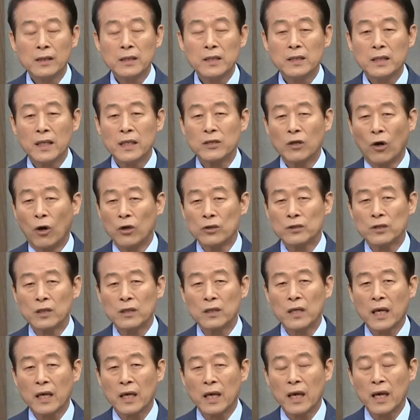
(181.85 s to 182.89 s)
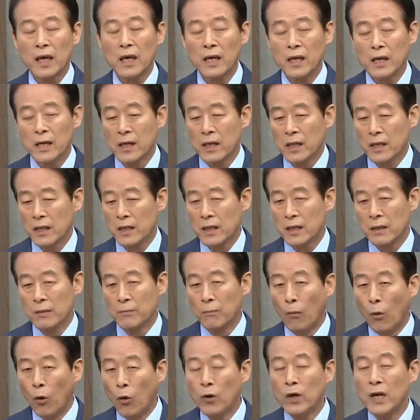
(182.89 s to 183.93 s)
그러니까 여성에게
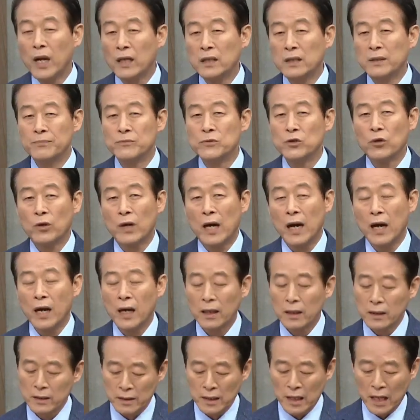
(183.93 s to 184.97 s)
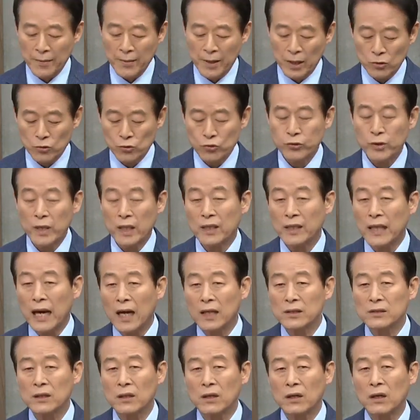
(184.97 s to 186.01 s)
몰래 음료나 그다음에 술에
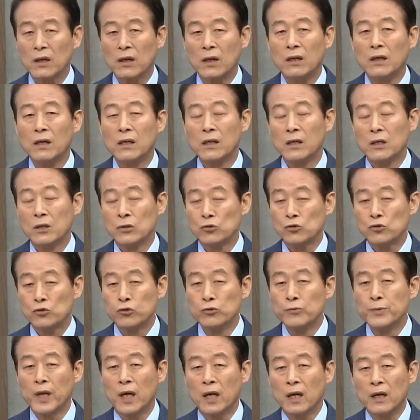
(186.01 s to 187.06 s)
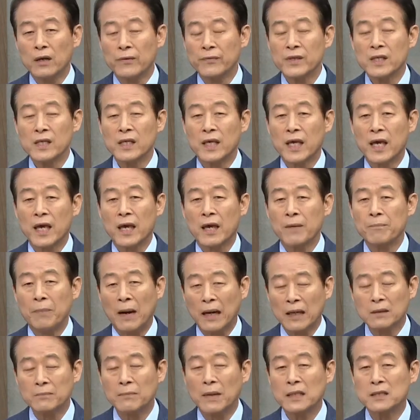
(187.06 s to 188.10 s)
타서 주면 예. 이게
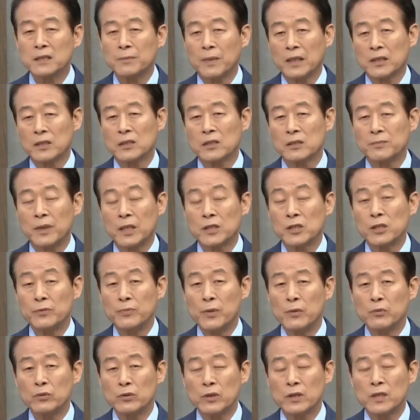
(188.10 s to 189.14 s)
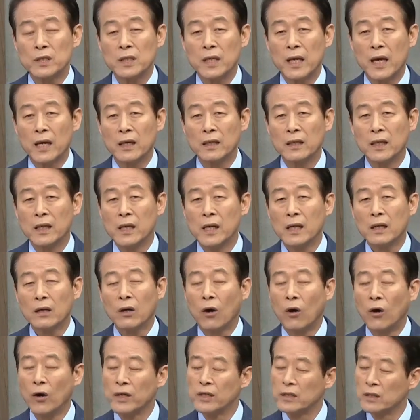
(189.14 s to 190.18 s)
방금 말씀하셨지만 10여 분 뒤에
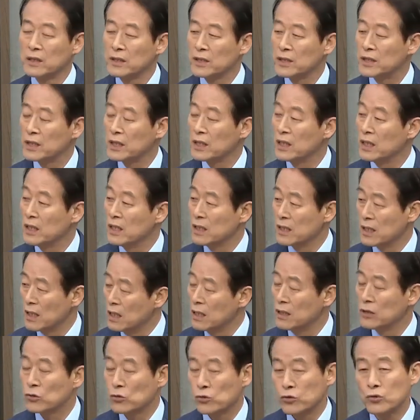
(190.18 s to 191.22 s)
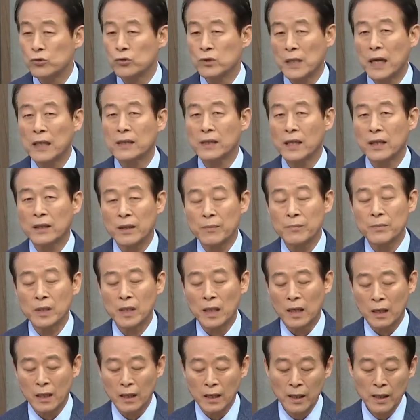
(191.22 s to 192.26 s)
거의 의식을 잃는 수준 상태가
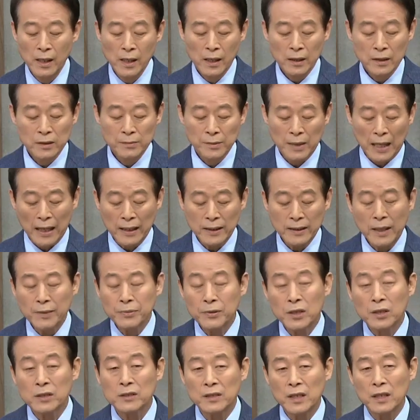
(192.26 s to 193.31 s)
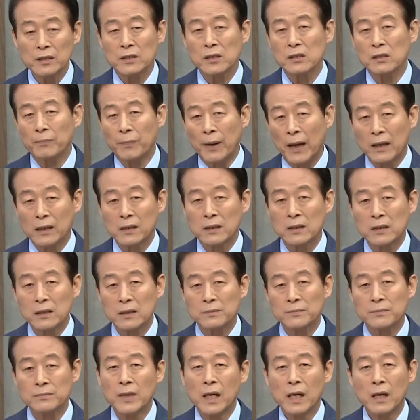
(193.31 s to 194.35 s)
됩니다. 지금 강남 경찰서에서
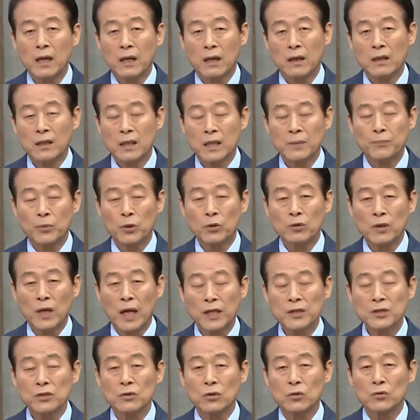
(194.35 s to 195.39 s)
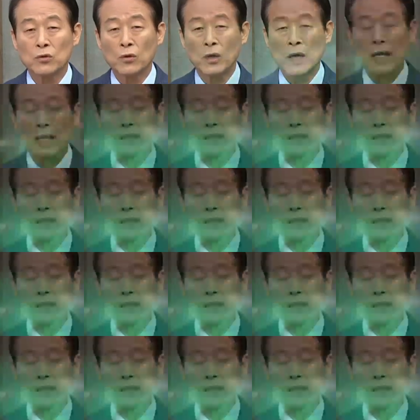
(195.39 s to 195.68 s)
방금 어, 리포터 하신 것도